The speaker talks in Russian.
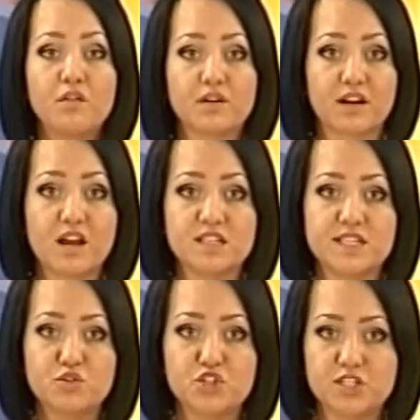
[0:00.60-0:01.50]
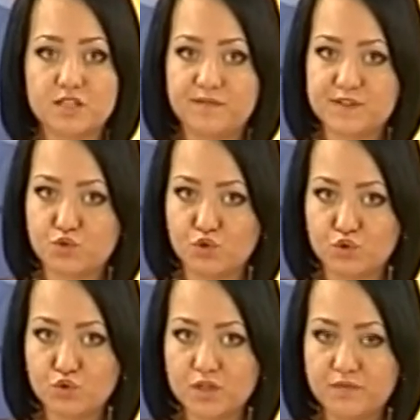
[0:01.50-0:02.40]
Караганде учитель
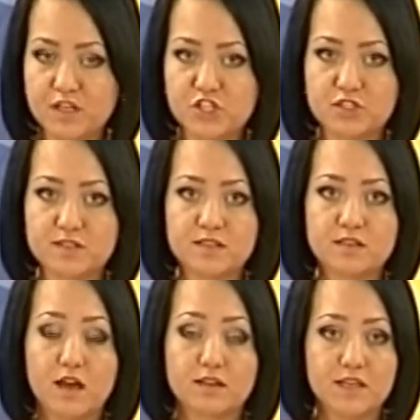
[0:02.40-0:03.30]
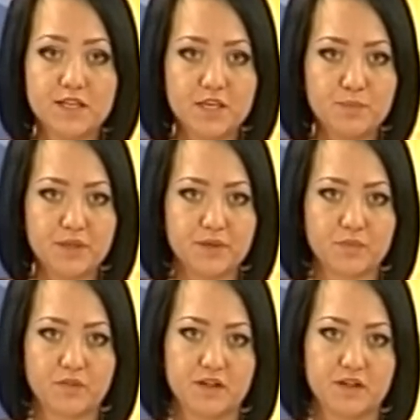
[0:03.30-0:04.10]
физкультуры вылечил сына от лейкемии.